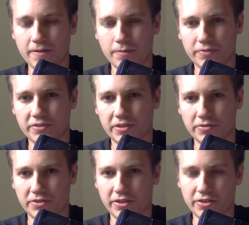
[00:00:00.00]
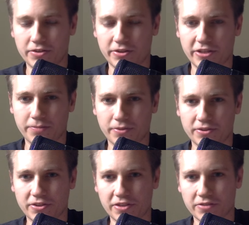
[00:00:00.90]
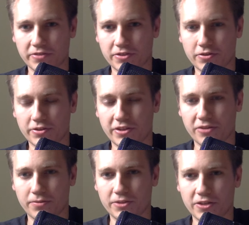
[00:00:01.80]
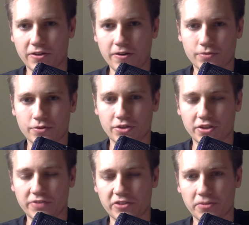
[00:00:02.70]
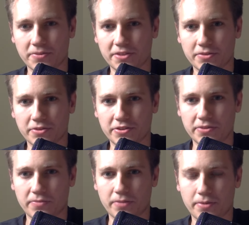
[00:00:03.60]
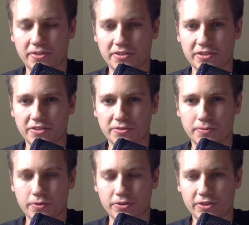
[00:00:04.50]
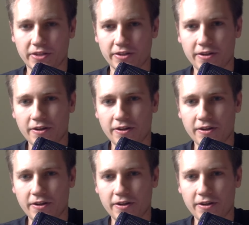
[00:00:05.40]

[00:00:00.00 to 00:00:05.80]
poświęcając ileś, ileś procent czasu waszego dnia roboczego, to jeżeli świadomie zdecydujecie się na pracę nad czymś po godzinach,